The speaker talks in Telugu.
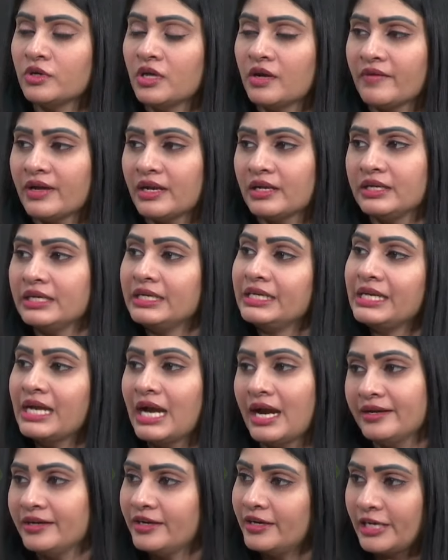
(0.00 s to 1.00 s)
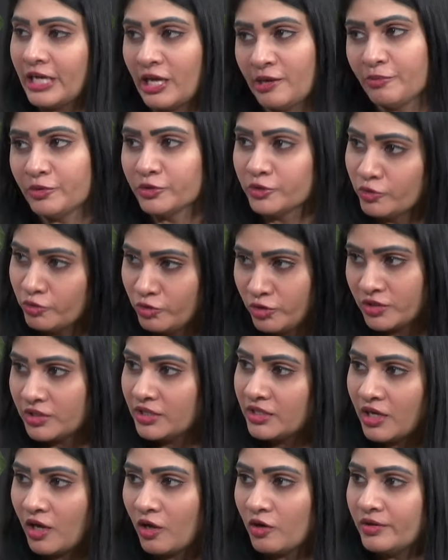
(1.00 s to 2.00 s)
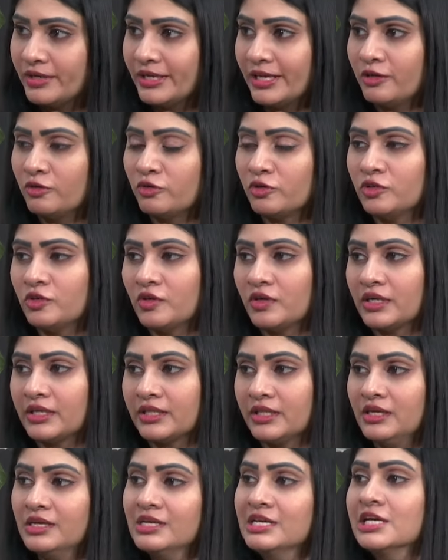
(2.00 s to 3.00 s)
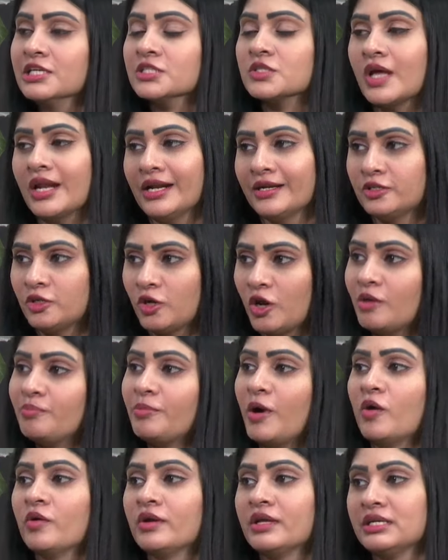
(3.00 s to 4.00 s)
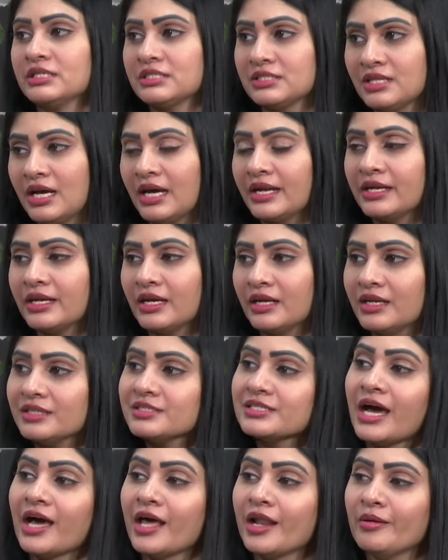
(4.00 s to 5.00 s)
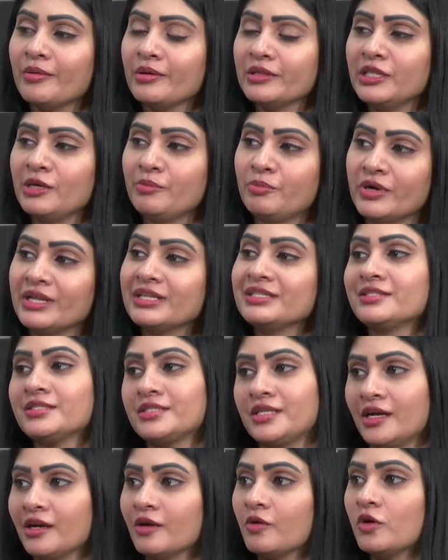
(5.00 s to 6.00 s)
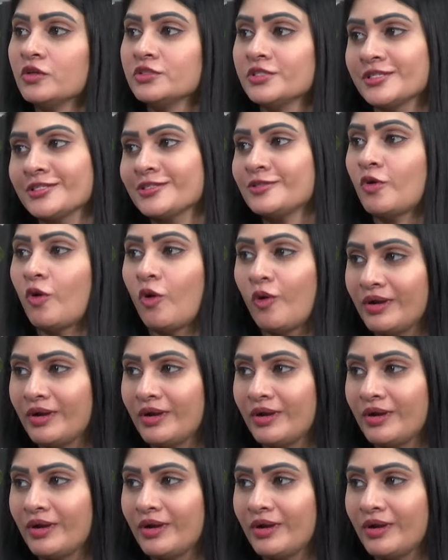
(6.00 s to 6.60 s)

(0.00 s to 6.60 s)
కూడా వాళ్ళకి డీహైడ్రేట్ అయిపోతూ ఉంటుంది ఆల్రెడీ అనుకున్నాం కదా సో ఎలక్ట్రాల్ పౌడర్స్ దానికన్నా hmm. చాలా మంది ఇప్పుడు ఇన్స్టెంట్ గా hmm.